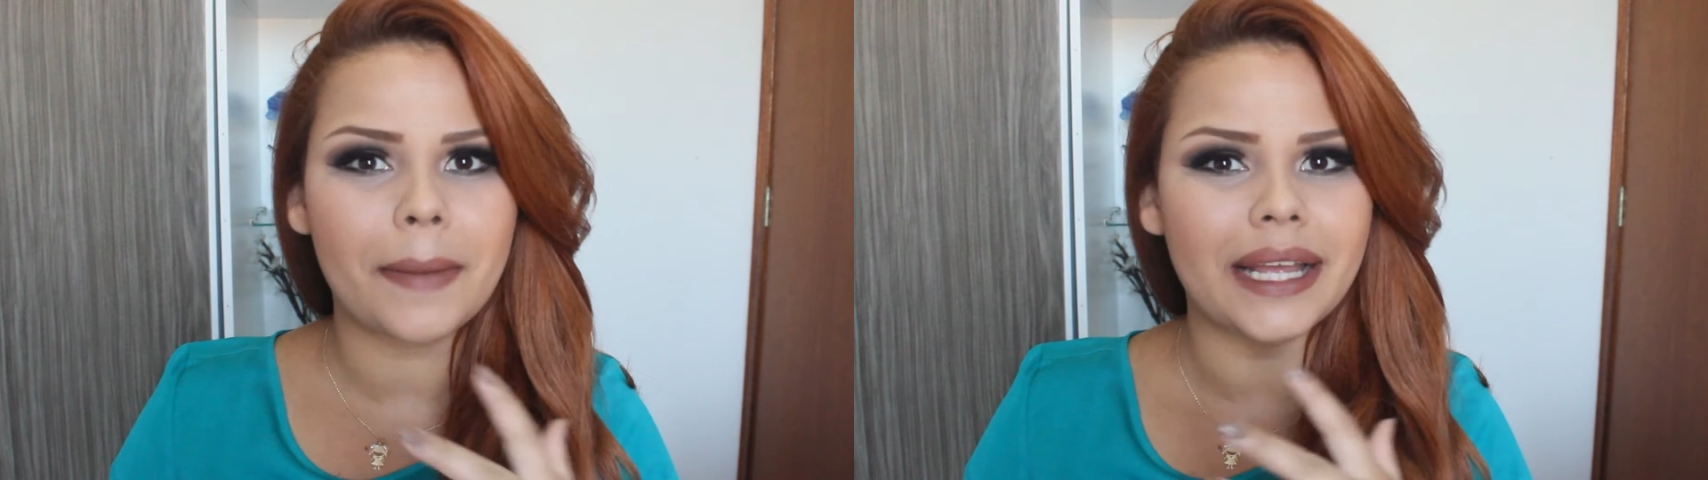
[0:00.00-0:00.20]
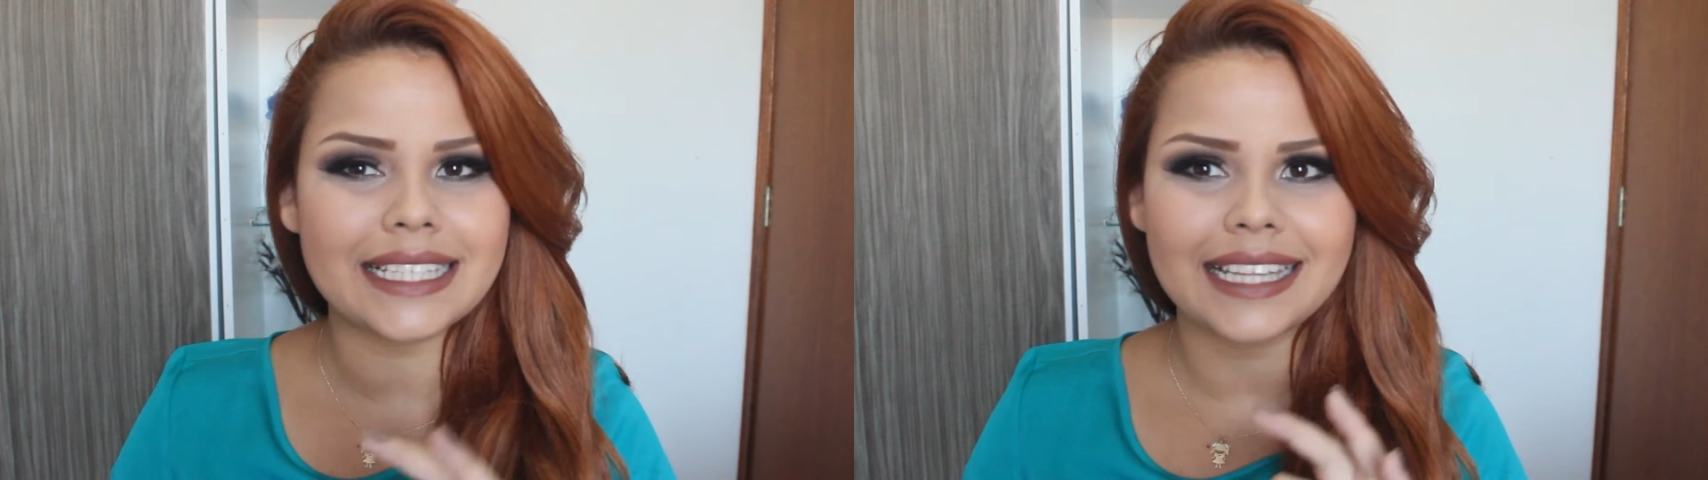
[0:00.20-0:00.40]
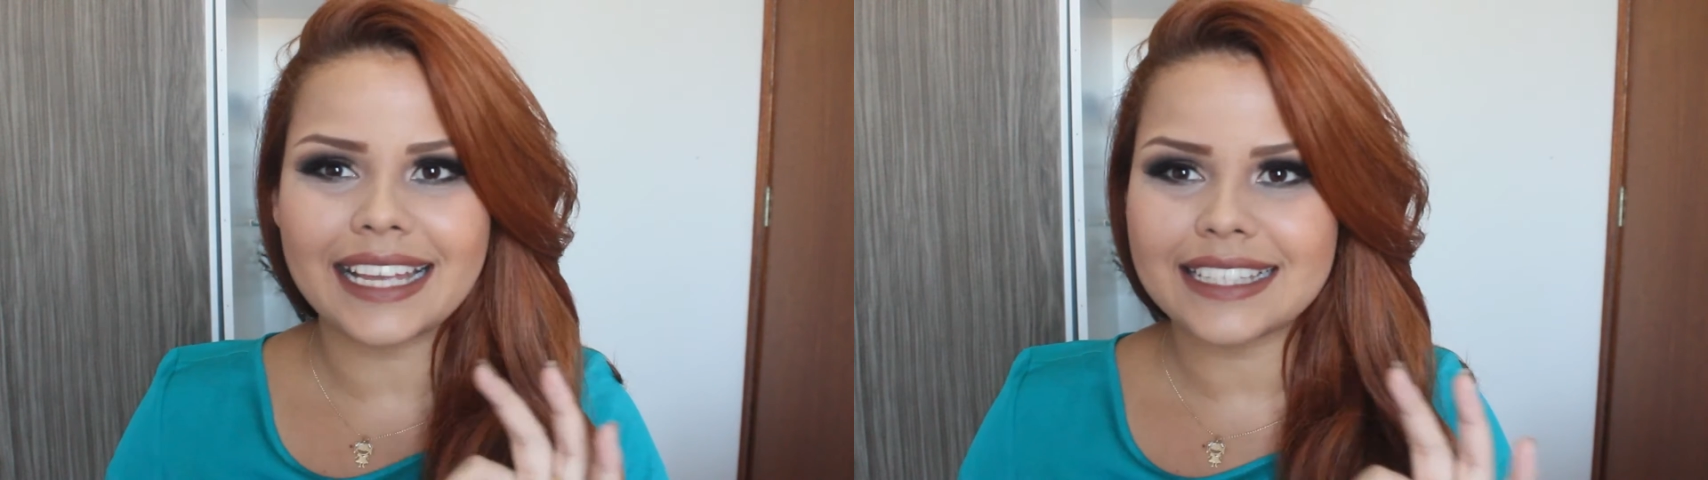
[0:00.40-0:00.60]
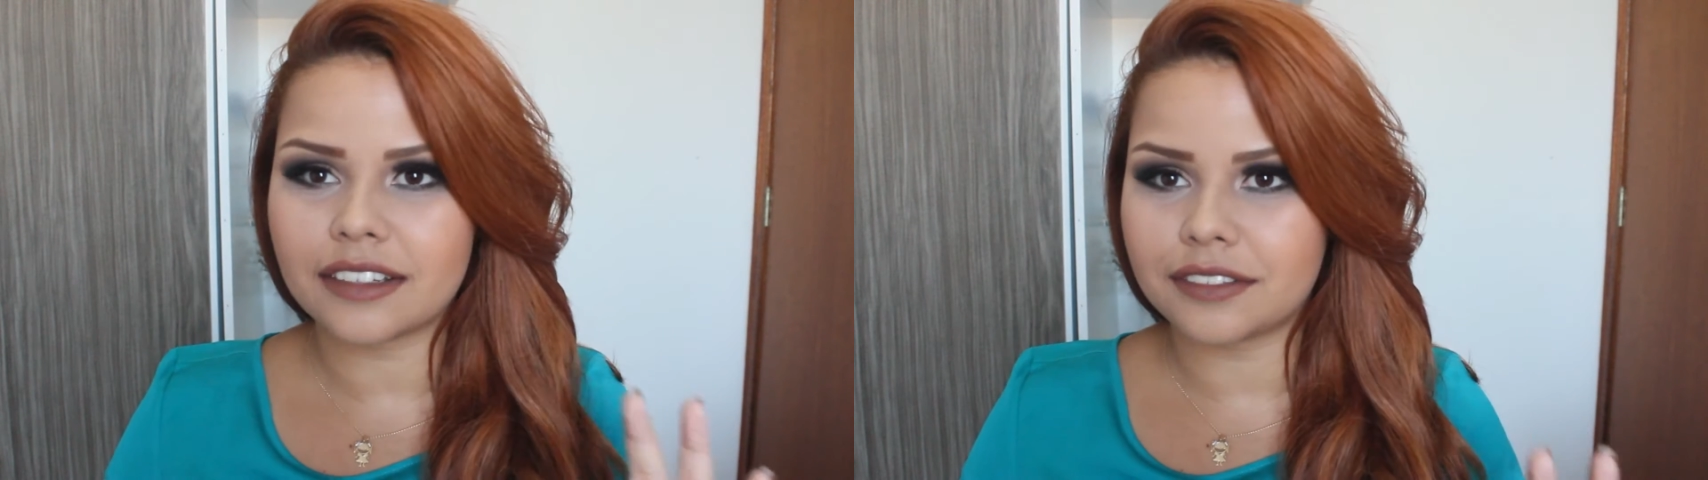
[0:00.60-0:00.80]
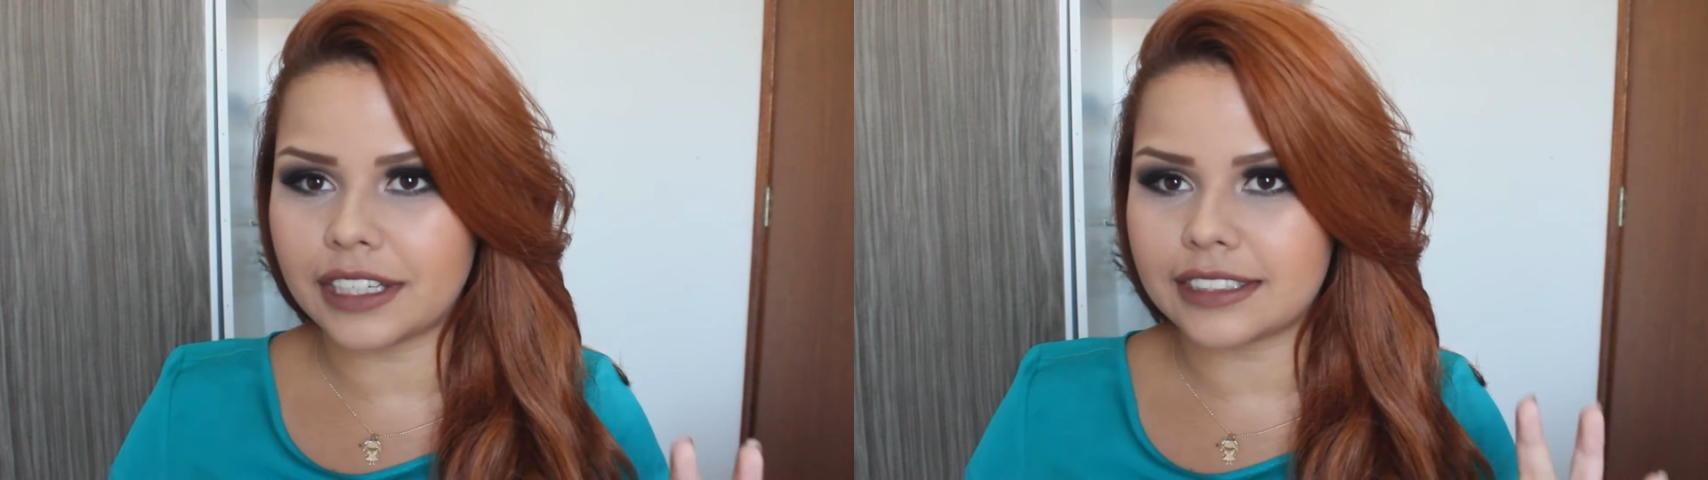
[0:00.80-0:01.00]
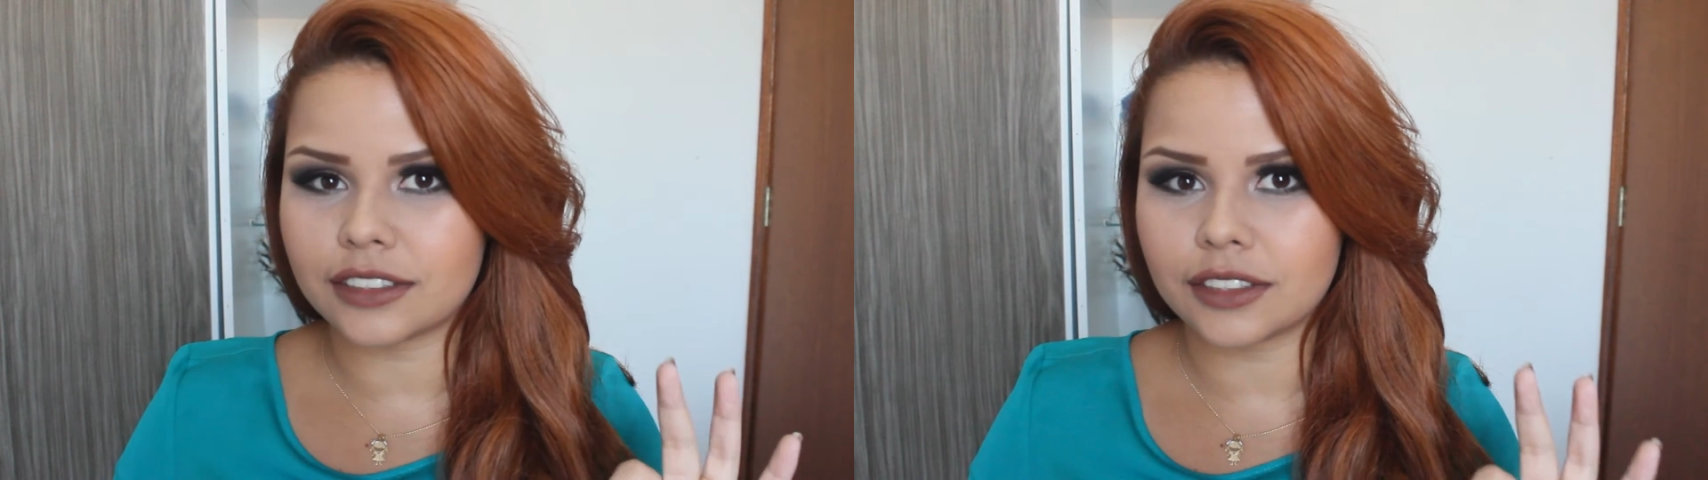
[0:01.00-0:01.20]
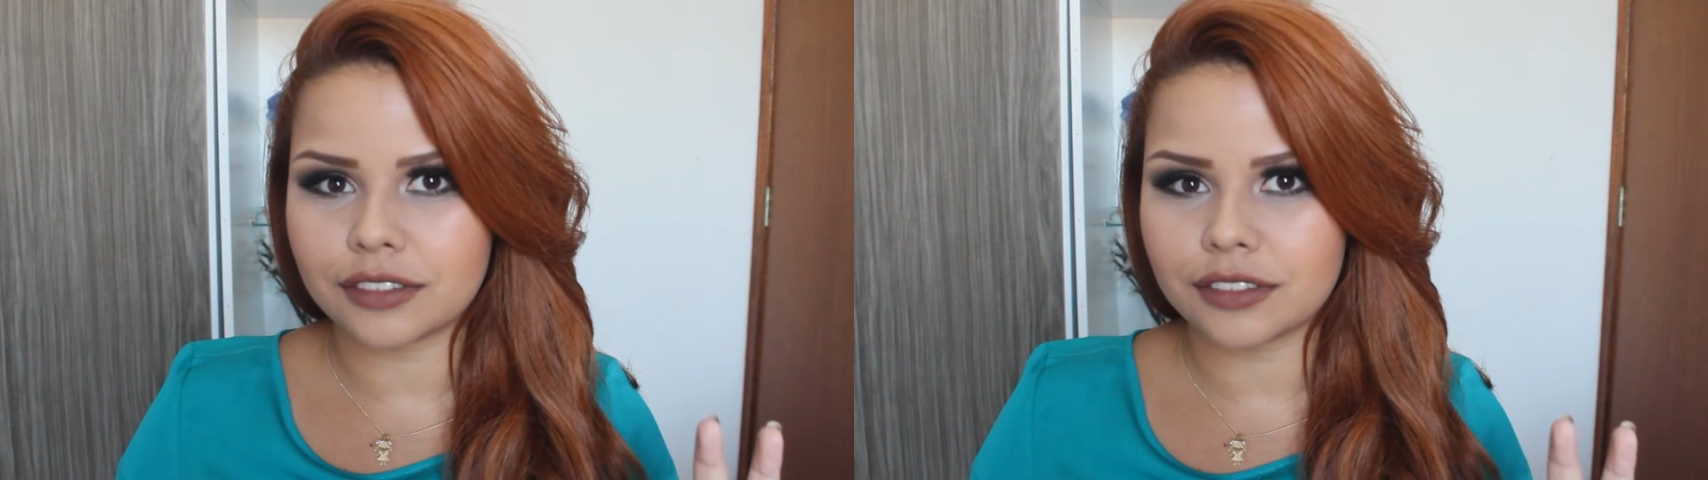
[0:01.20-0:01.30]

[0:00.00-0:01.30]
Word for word: mas dessa vez eu